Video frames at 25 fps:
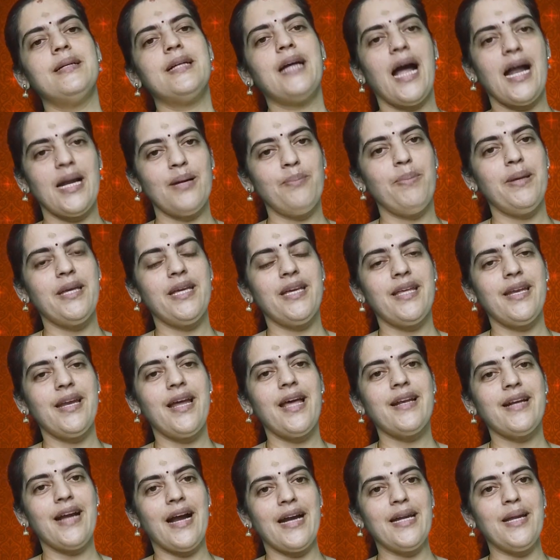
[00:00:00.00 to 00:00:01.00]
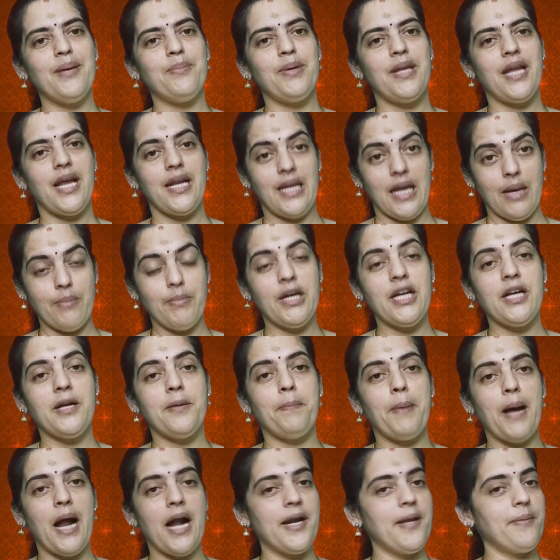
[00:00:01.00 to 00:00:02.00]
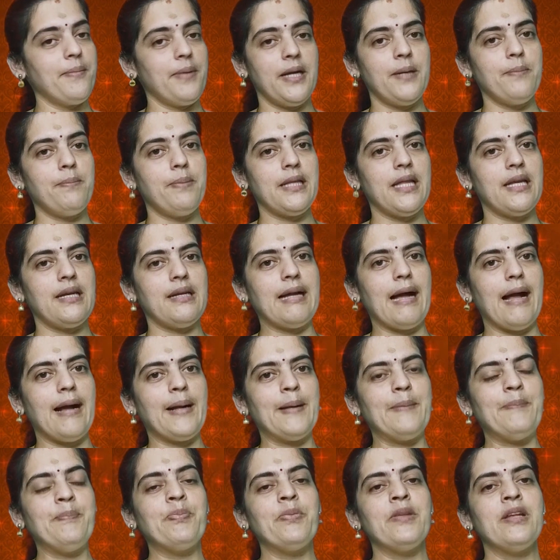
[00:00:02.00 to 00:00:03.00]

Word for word: காண்பிக்கிறார் கண்ணபிரான் நமக்கு பாடம் எடுப்பதற்காக